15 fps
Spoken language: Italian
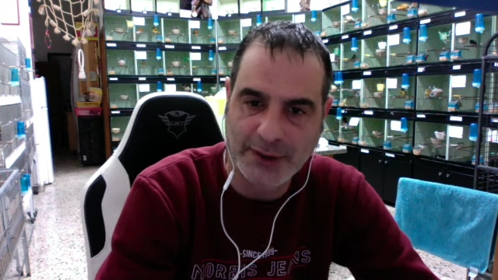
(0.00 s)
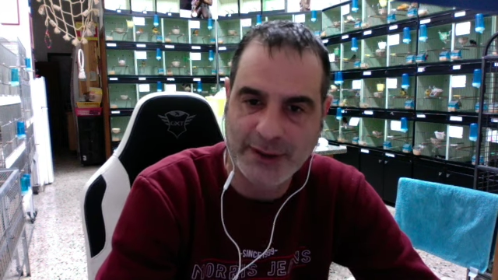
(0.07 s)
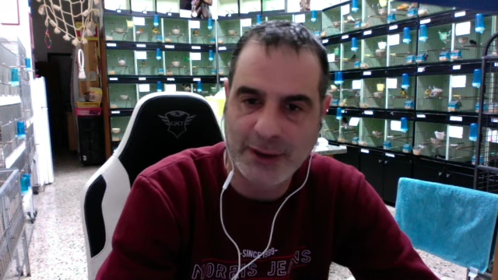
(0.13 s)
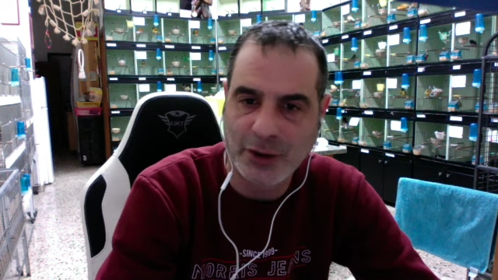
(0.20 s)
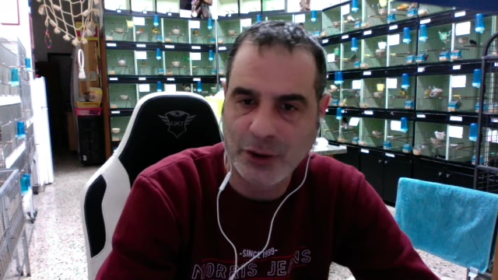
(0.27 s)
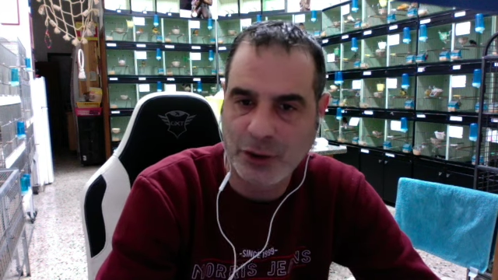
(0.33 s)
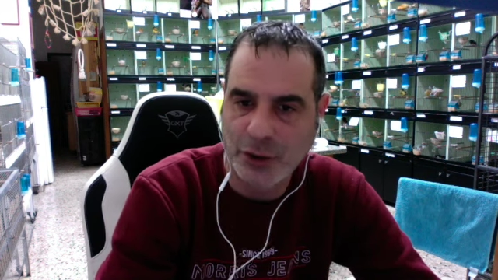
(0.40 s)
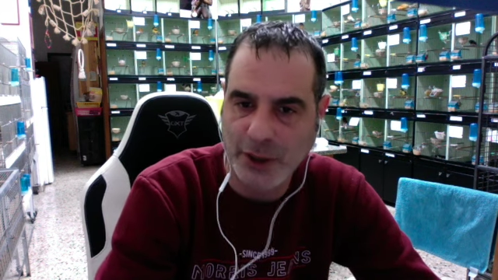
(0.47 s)
Il
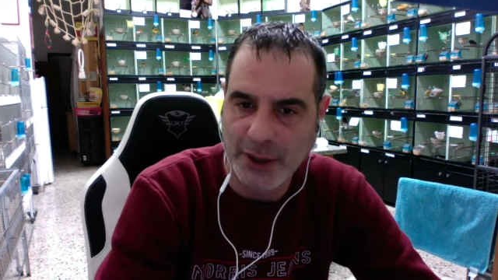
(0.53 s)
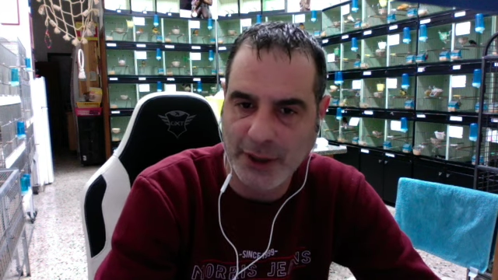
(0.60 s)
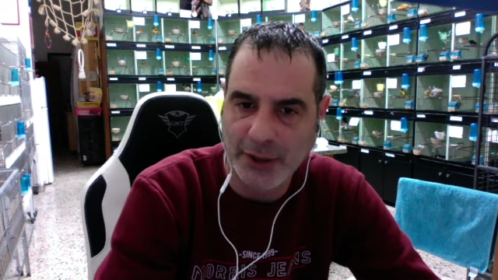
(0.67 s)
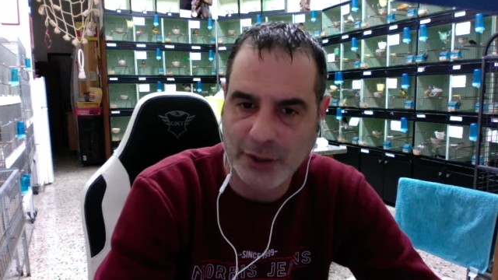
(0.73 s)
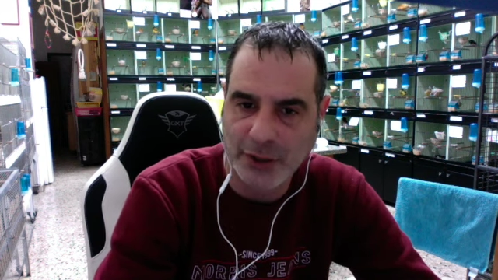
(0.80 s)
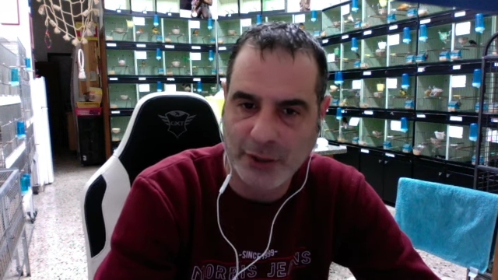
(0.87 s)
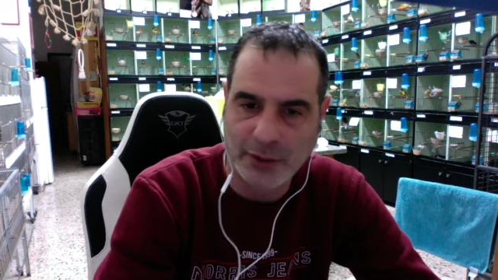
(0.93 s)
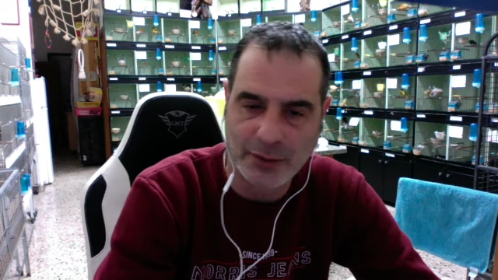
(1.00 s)
secondo
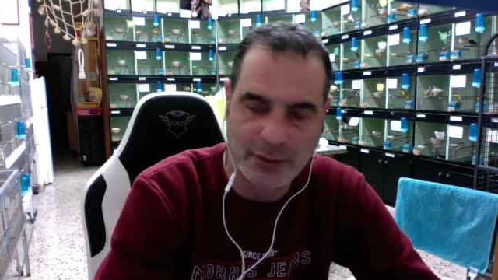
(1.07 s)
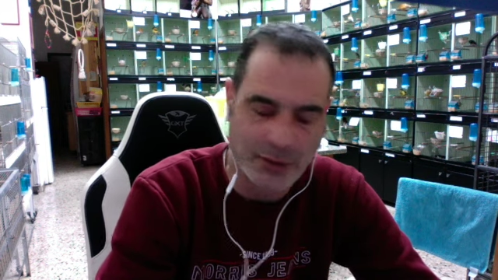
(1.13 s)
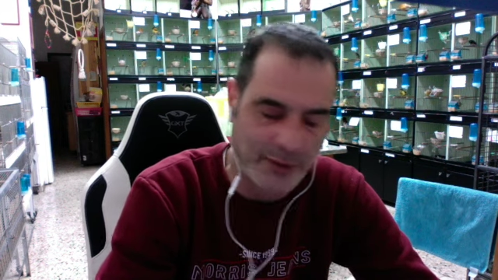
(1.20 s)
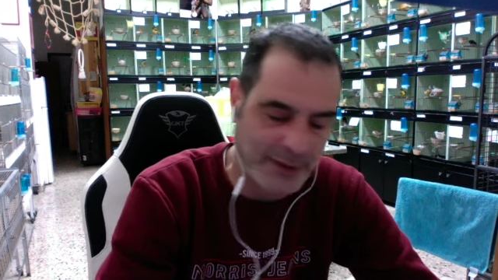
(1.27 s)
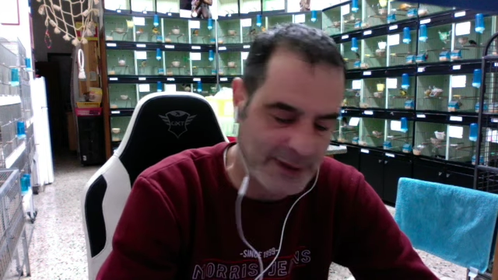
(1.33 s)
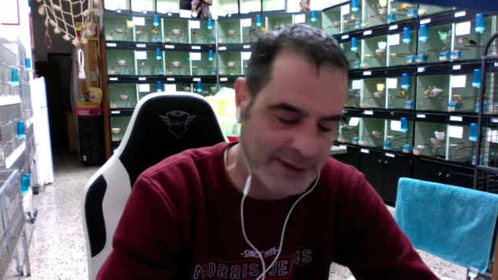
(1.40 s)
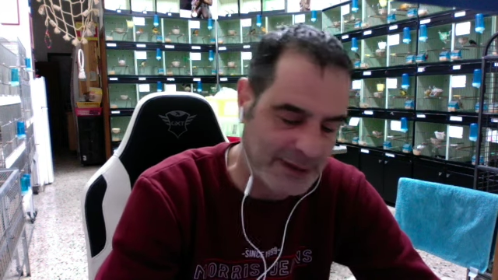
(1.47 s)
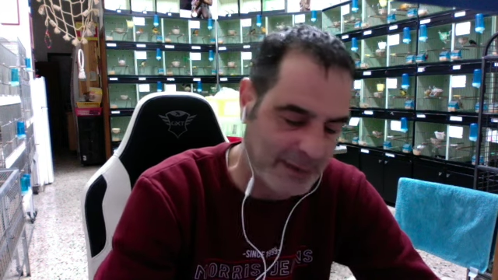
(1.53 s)
nido
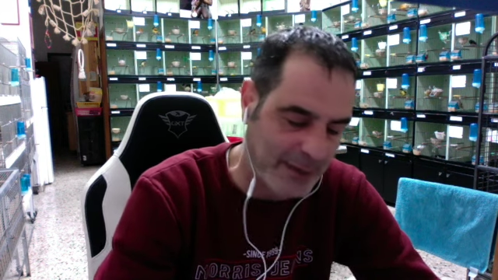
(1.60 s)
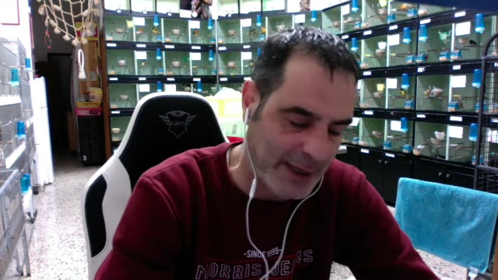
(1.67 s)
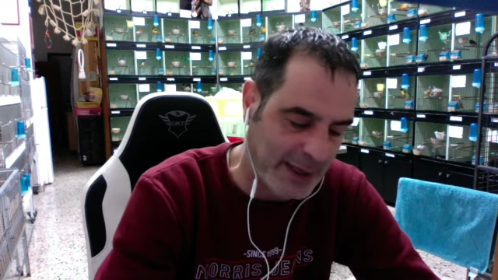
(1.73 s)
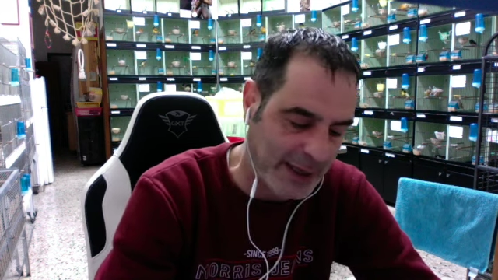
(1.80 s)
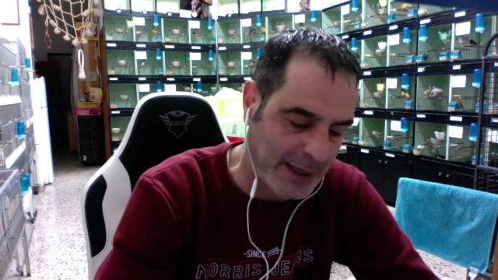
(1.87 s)
dovete sapere